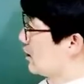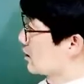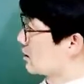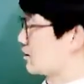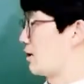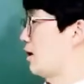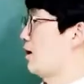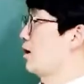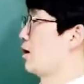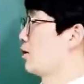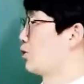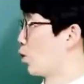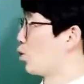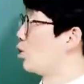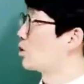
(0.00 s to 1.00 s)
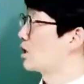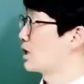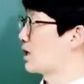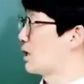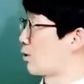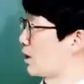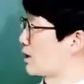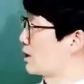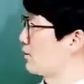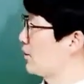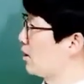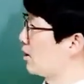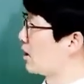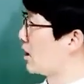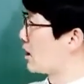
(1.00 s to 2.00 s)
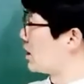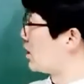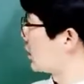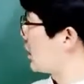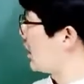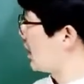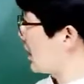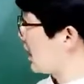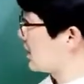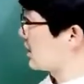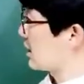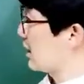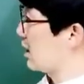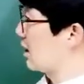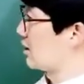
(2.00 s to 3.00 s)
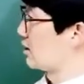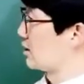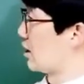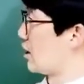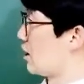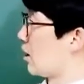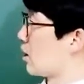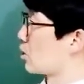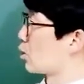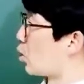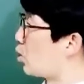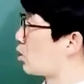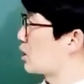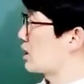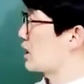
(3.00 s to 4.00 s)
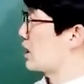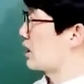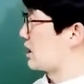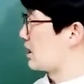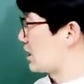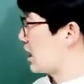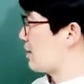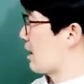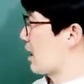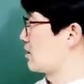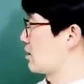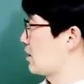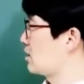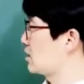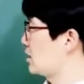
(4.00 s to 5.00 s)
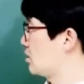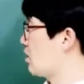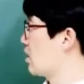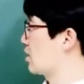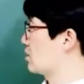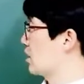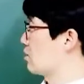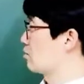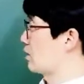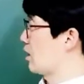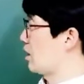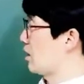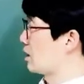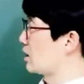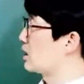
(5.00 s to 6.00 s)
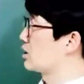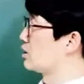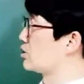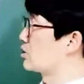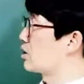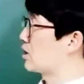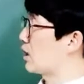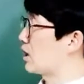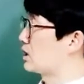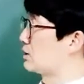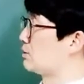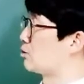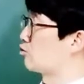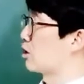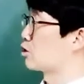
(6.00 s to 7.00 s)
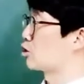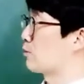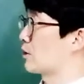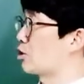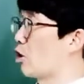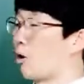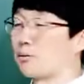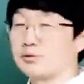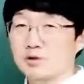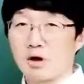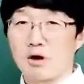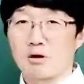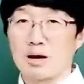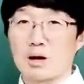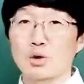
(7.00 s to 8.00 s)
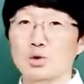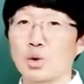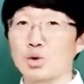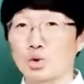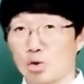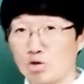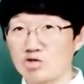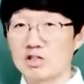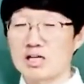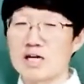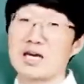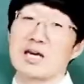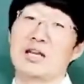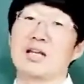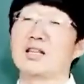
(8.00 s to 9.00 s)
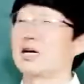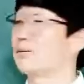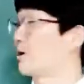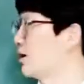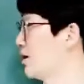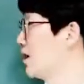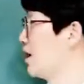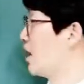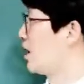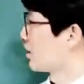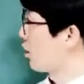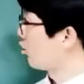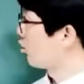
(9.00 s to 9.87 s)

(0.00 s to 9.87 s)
근데 동호기가 뭐라 그러냐면 이렇게 얘기하니까 동호기가 인간 많은 데는 싫어하기 때문에 이 근처에다가 집을 구할 수밖에 없어 라고 또 동호기가 얘기를 했나봐 결국 그러니까